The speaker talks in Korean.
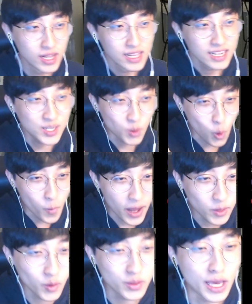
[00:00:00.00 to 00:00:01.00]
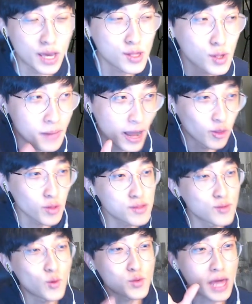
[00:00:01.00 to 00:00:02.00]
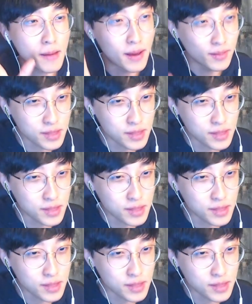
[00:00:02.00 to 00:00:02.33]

그 5만원에서 만원 쓰고 4만